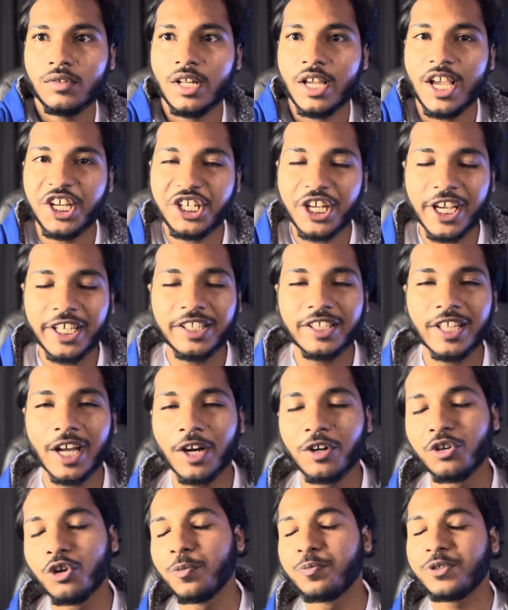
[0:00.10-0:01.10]
এসেই
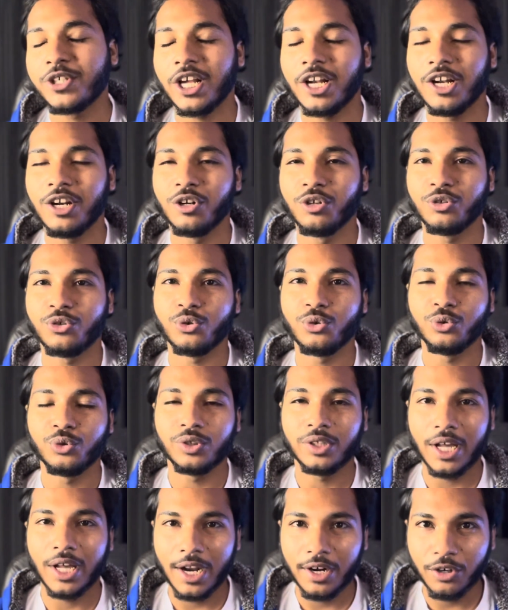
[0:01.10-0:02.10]
তাণ্ডব চালানো শুরু
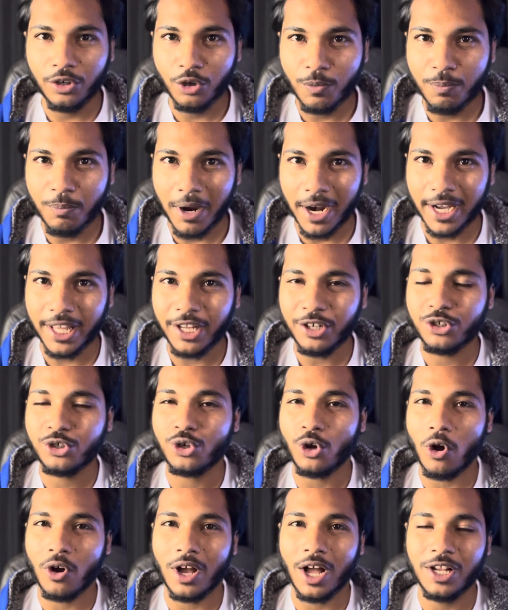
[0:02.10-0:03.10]
তাণ্ডব মানে
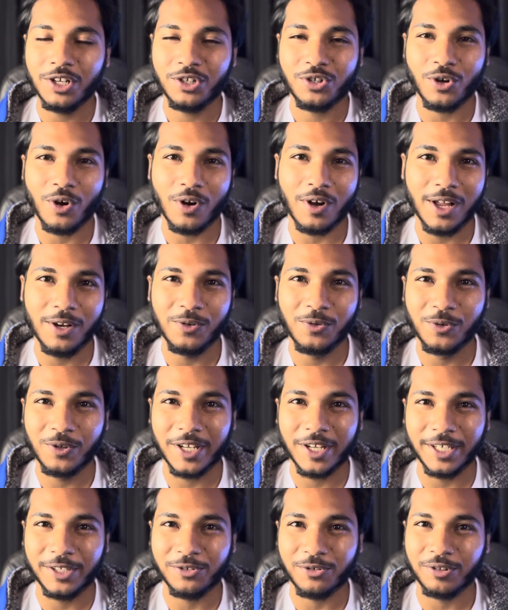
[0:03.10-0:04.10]
সকাল সকাল উঠে
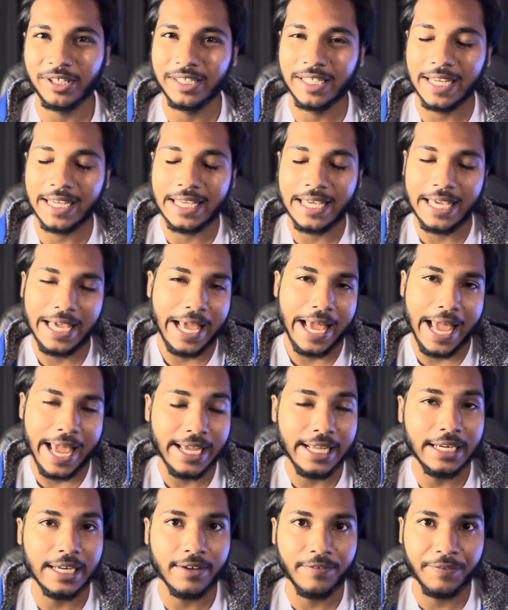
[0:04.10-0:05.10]
যদি দেখি এই
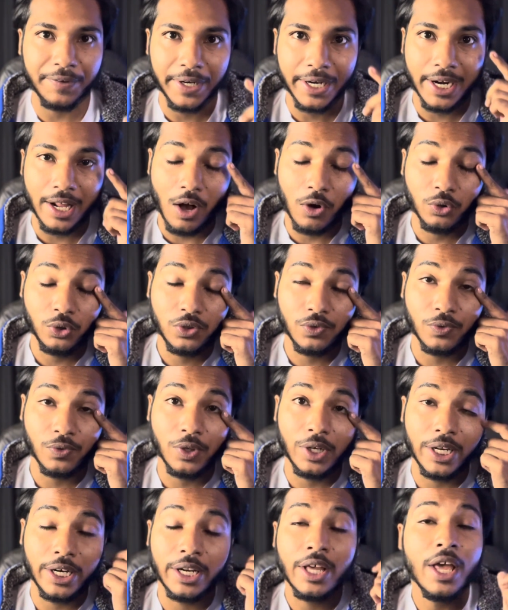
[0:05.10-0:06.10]
লেভেলের
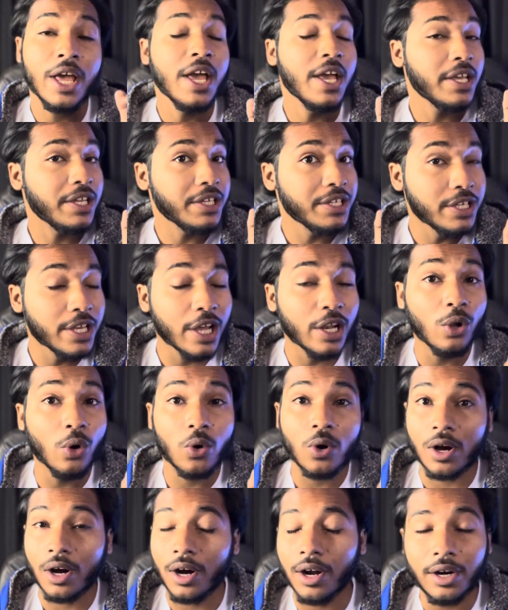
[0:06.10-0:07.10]
হাউসফুলের ইয়েলো
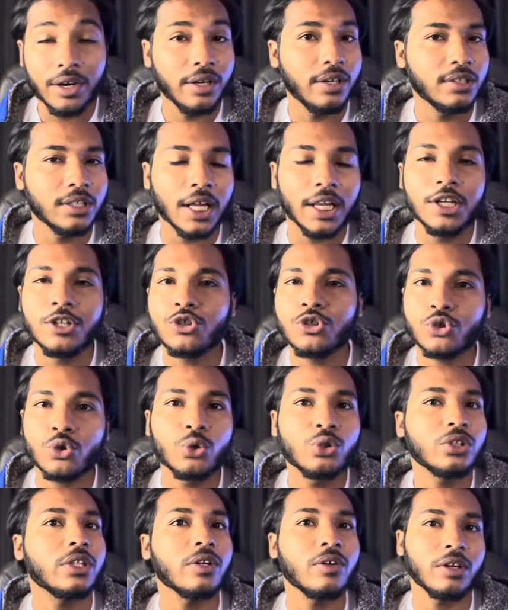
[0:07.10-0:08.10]
কার্ড তাহলে
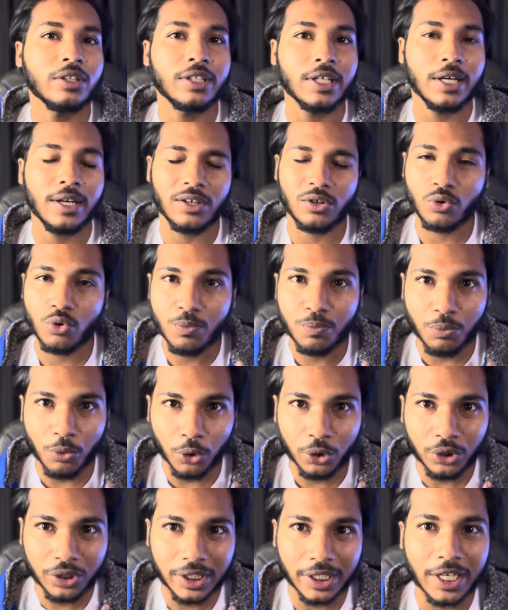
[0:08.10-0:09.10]
সত্যি কথা খুব মন
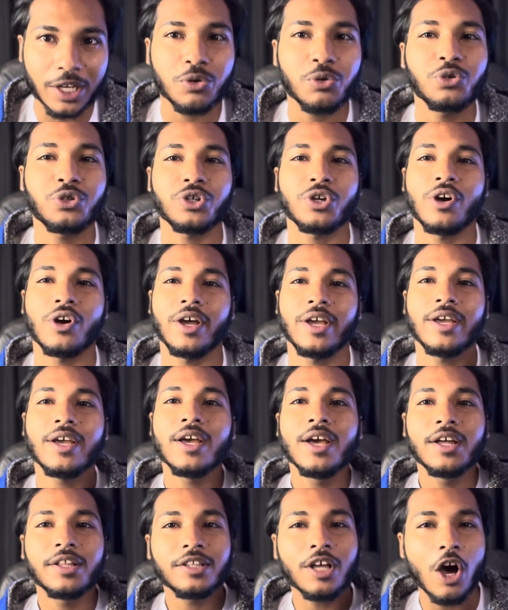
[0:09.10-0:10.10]
থেকে খুশি হয়
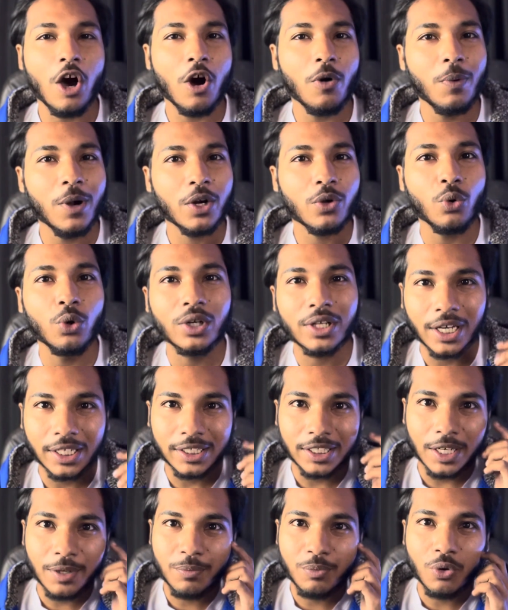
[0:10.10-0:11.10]
তাও আবার
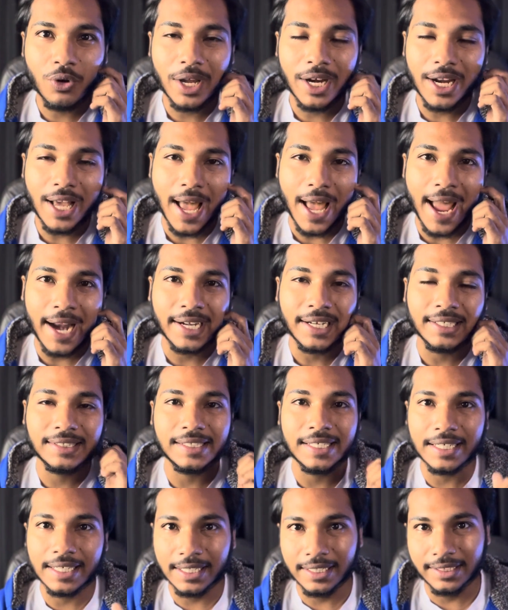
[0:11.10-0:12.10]
কলকাতার বুকের একটা
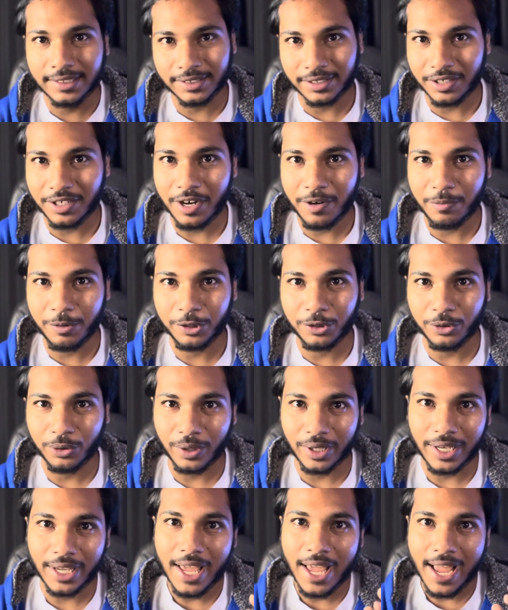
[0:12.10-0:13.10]
সিঙ্গল স্ক্রিনের ভিতরে
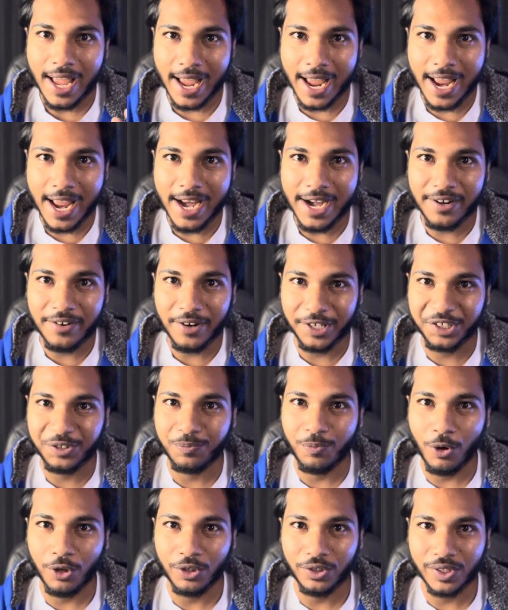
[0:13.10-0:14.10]
এই
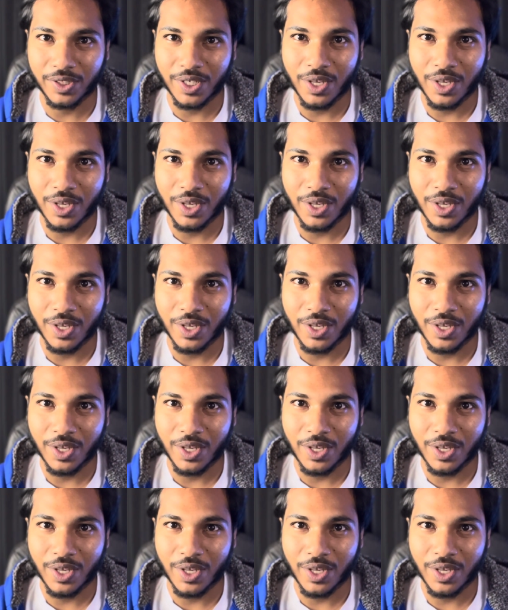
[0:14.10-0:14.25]
রেসপন্স